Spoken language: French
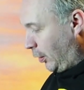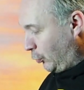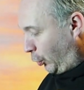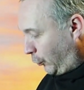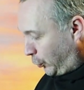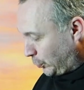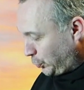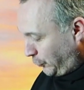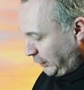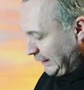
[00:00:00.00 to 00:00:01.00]
Donc, comme
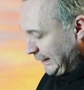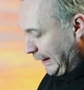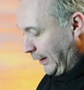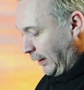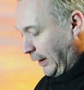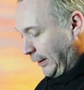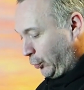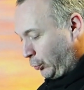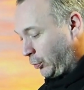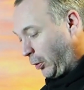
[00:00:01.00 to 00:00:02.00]
je vous le disais, elles
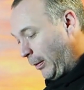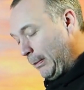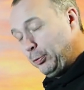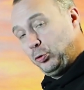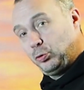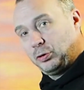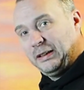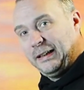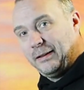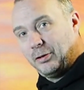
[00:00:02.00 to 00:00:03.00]
sont quand même plus
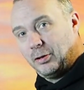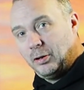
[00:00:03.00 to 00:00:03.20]
tournées